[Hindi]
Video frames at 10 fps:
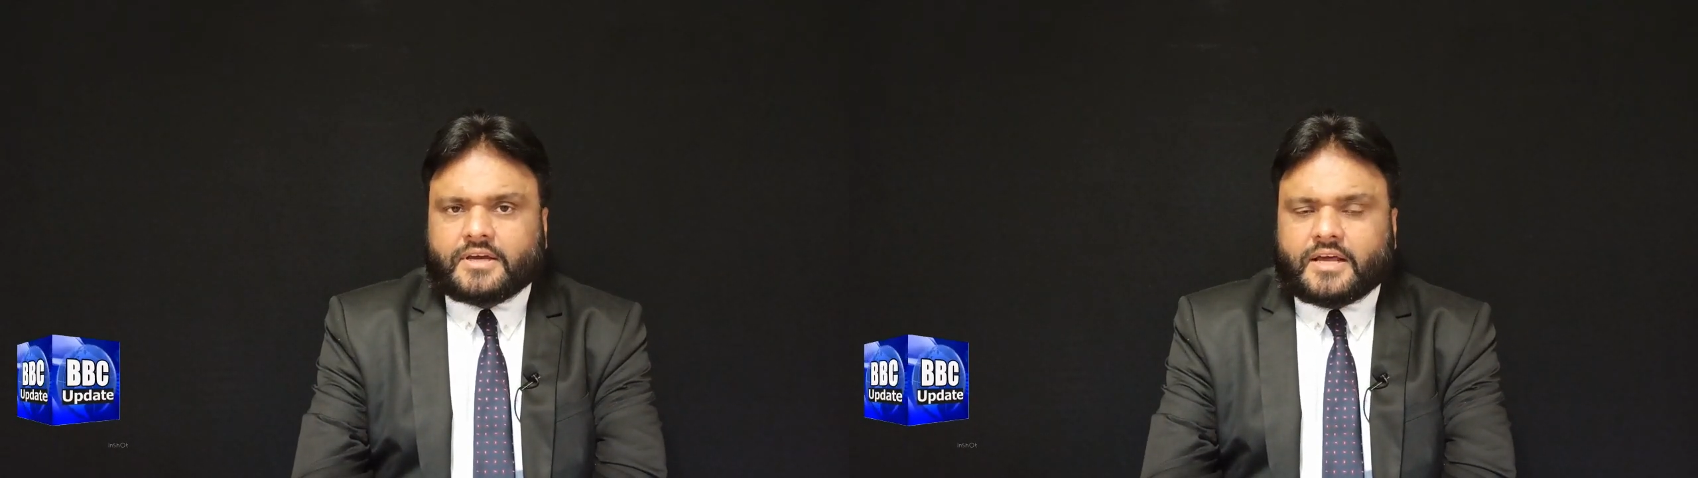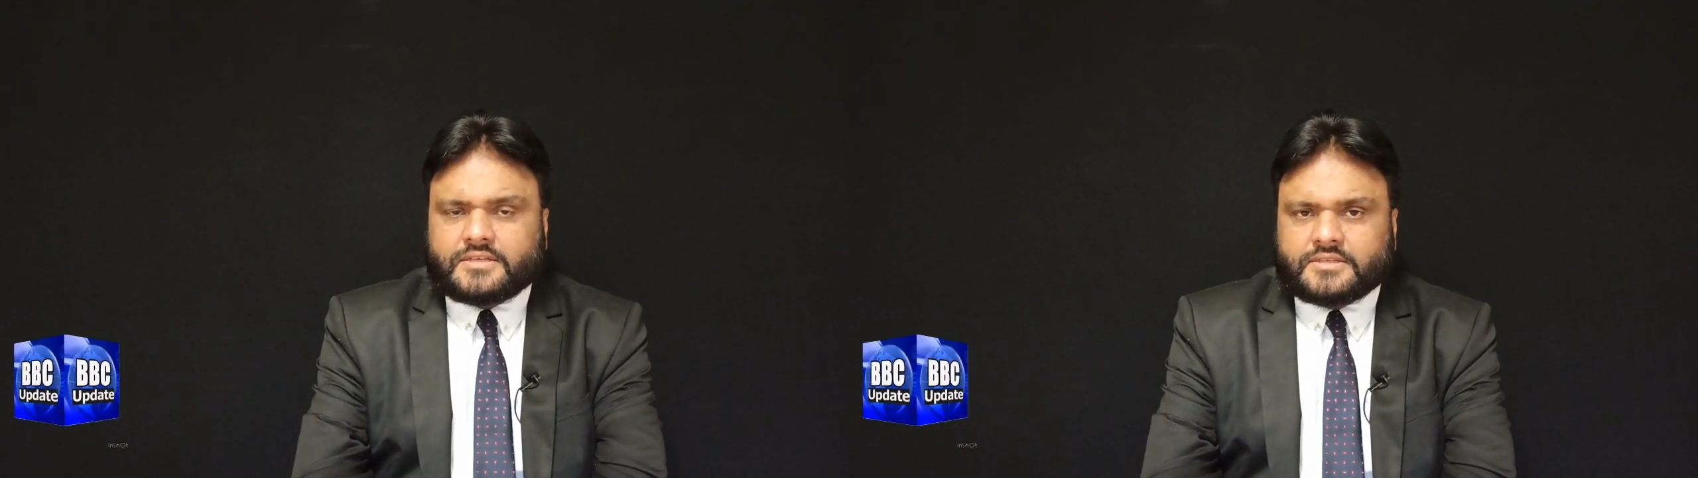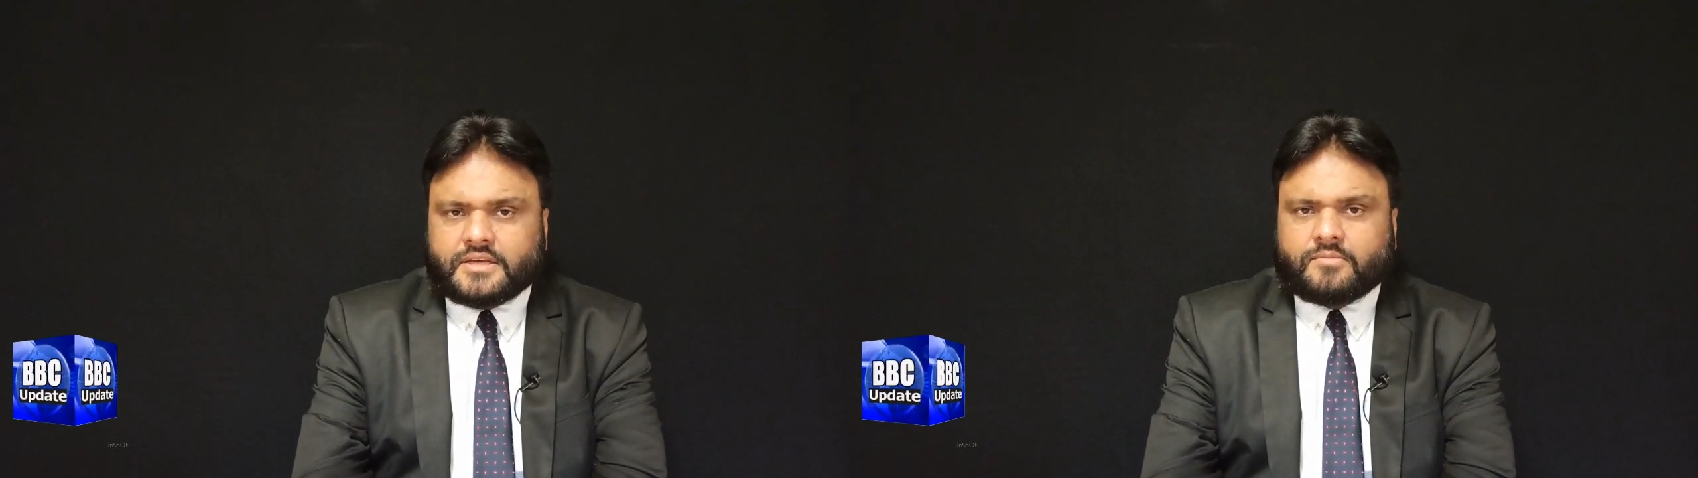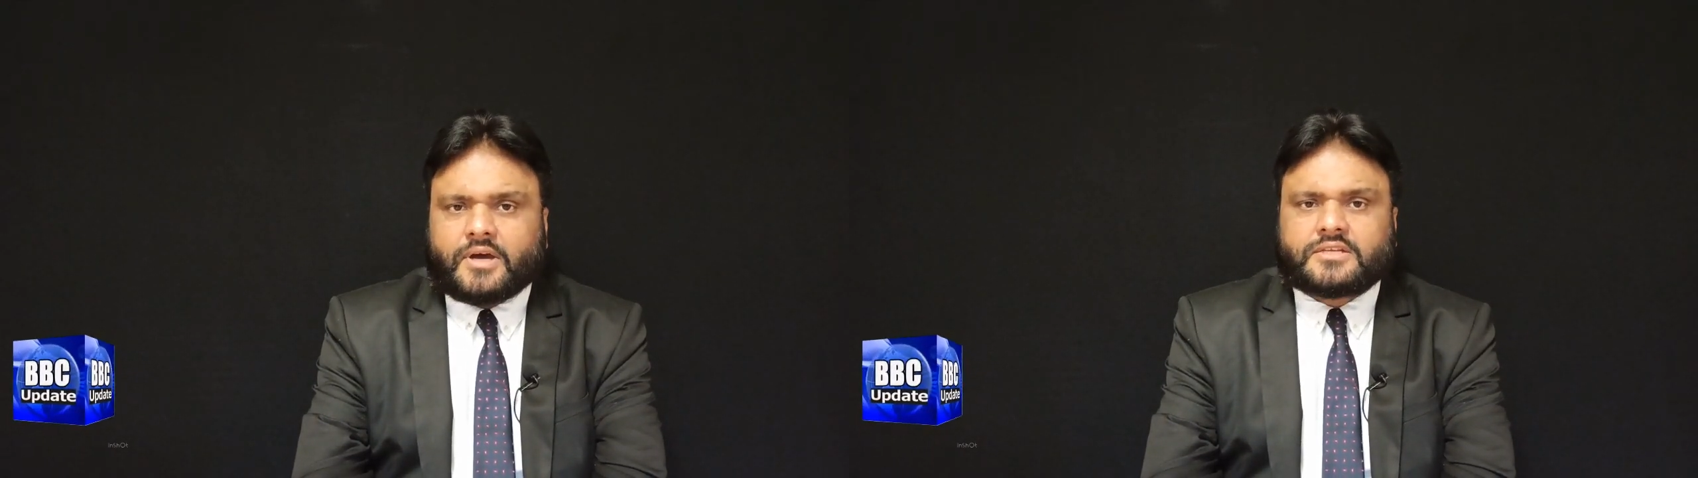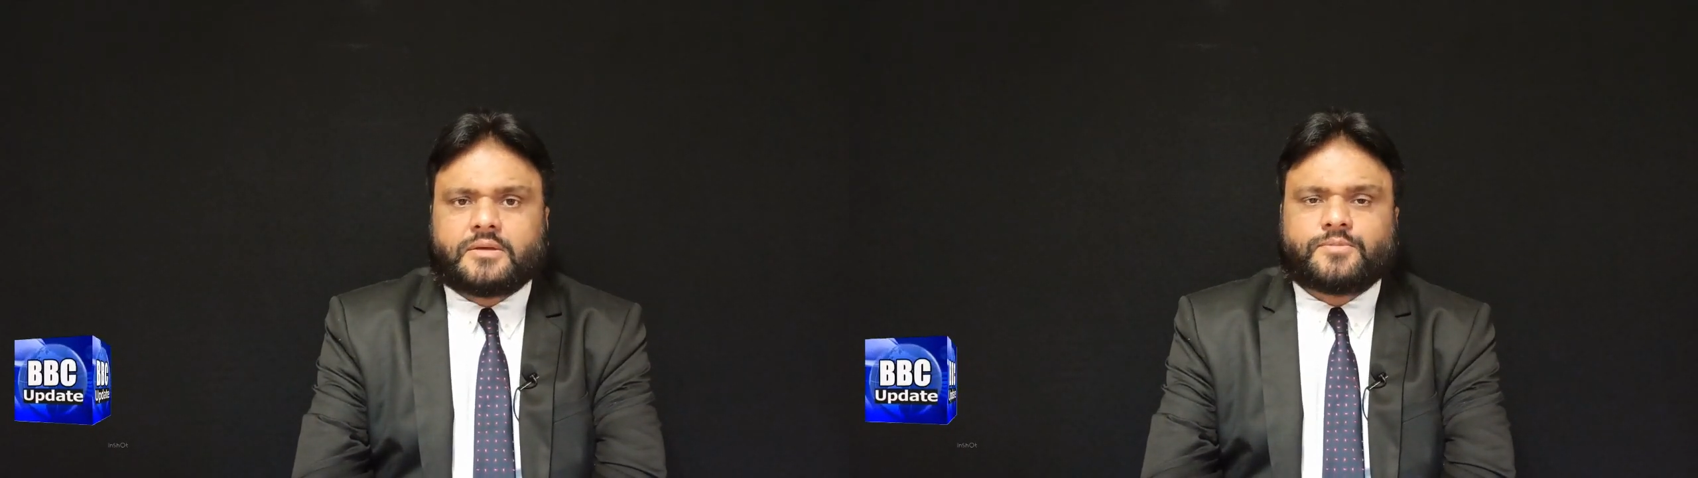कराची से
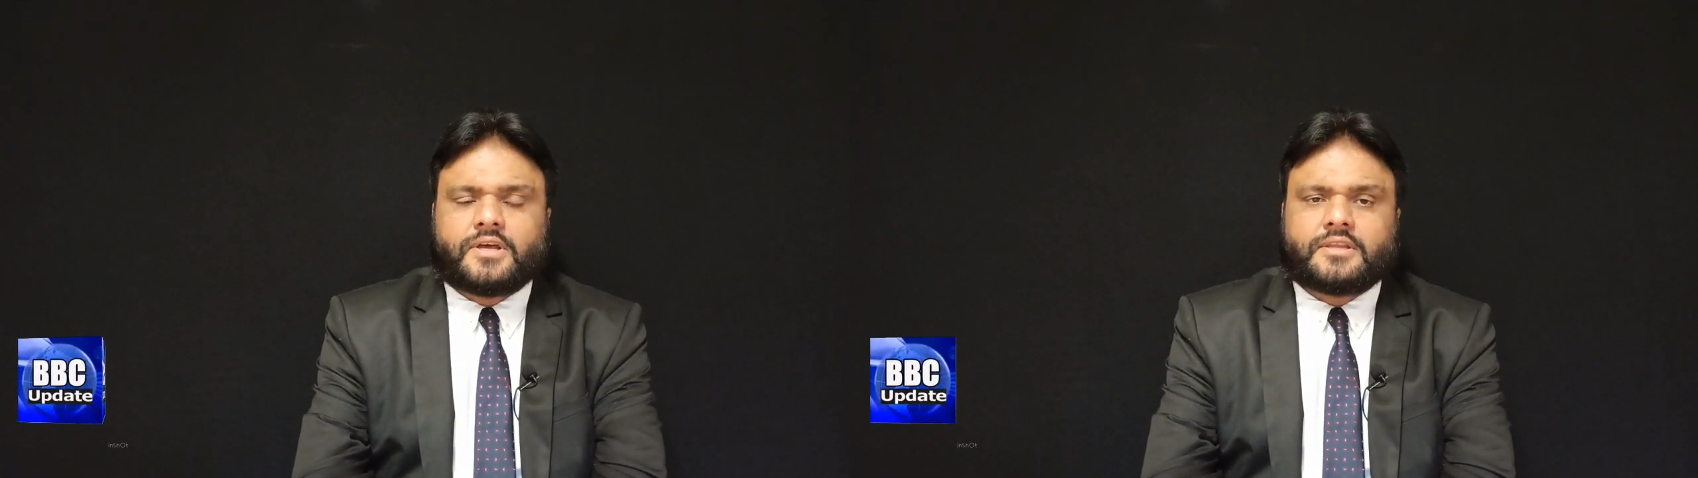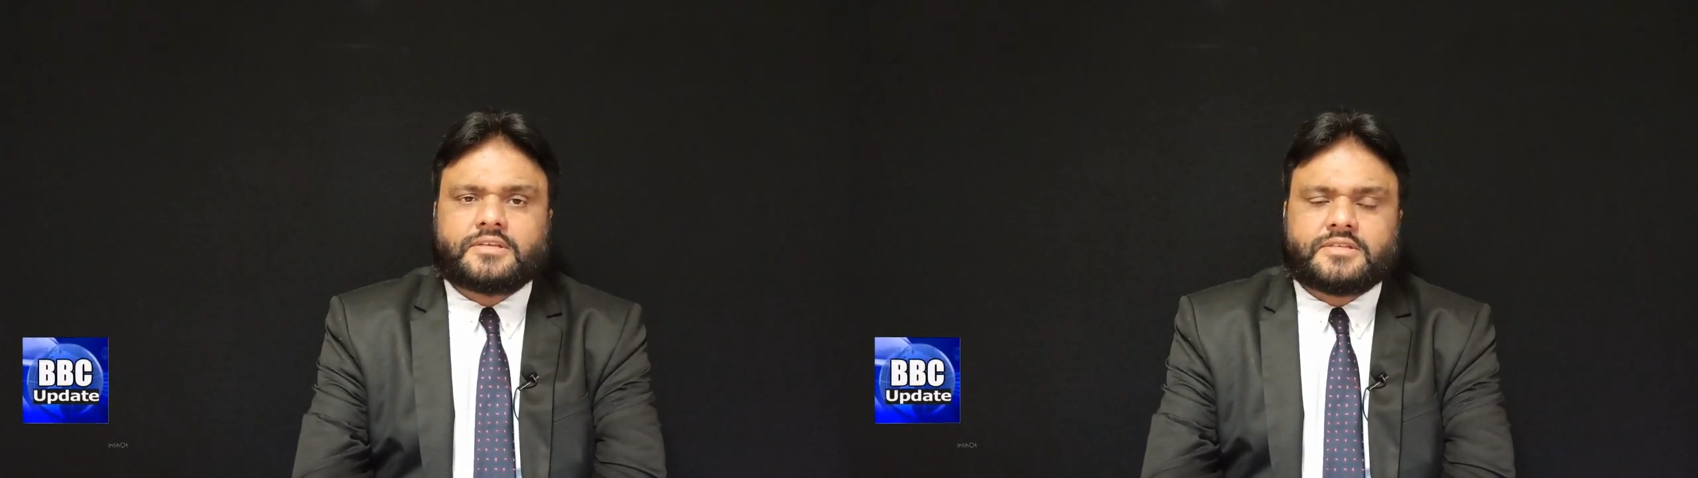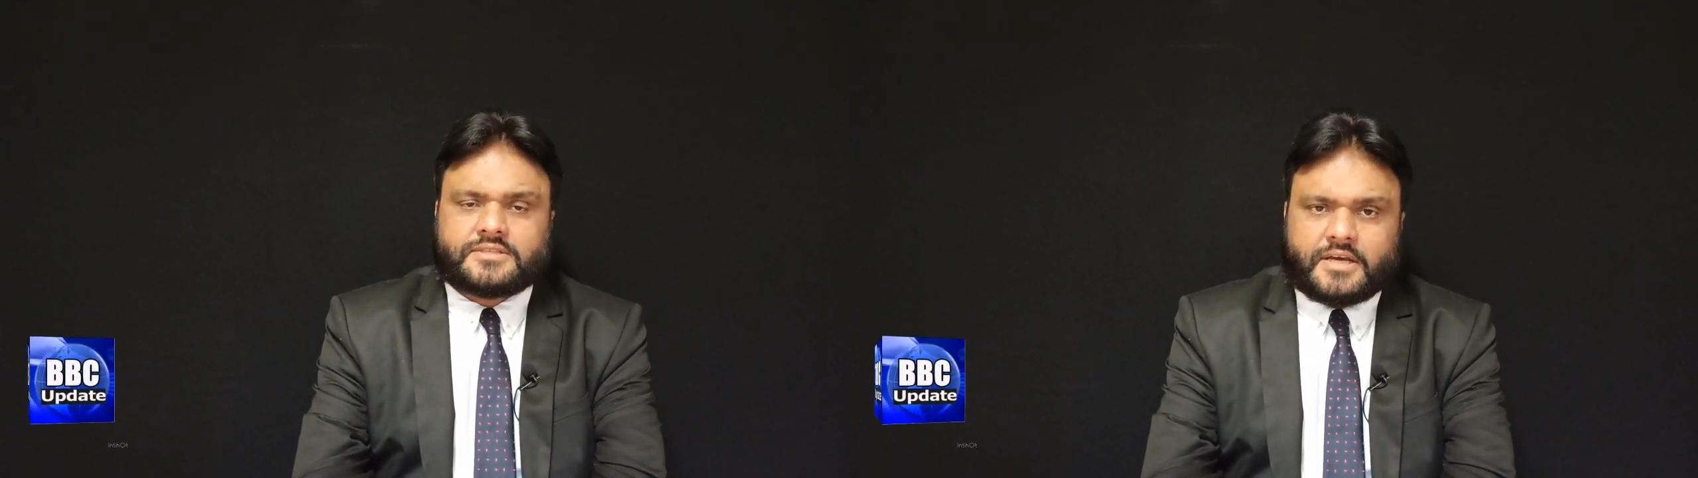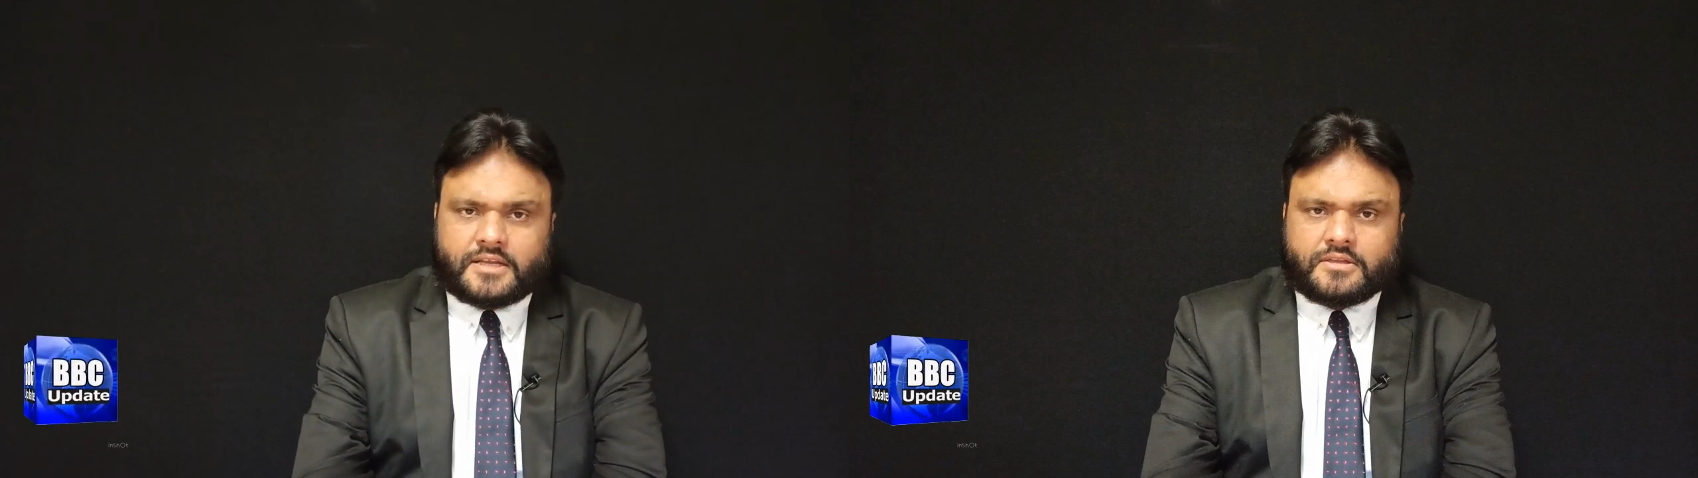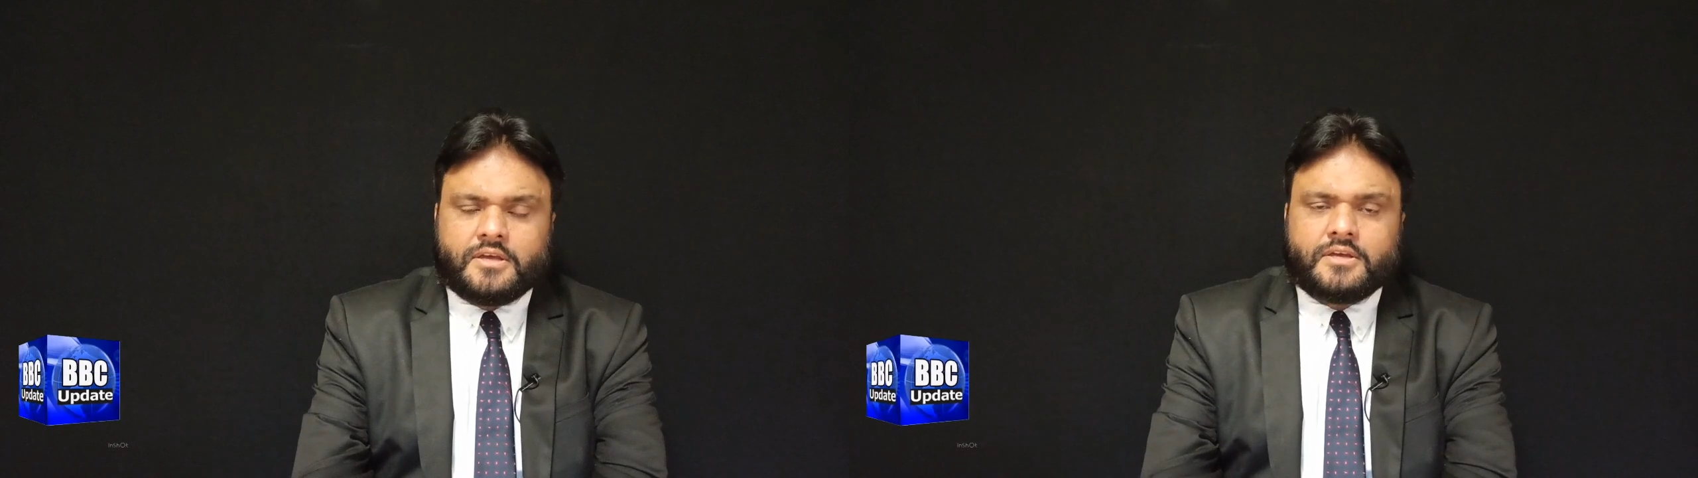अखबार छपता था
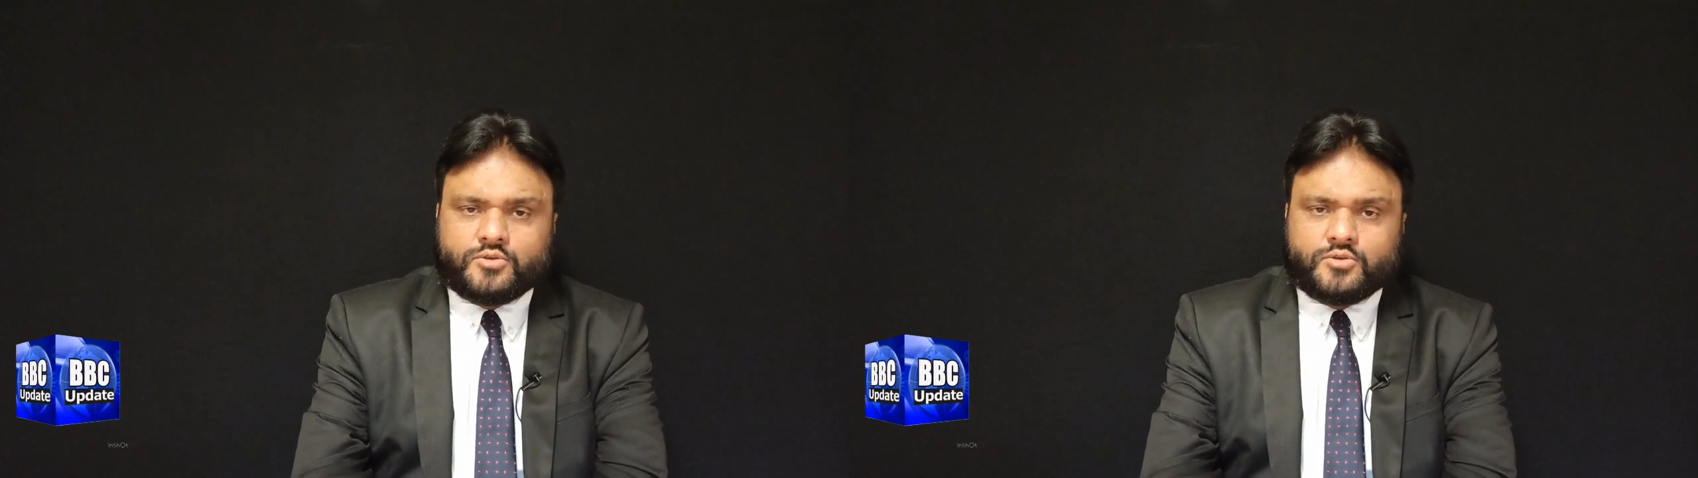जसारत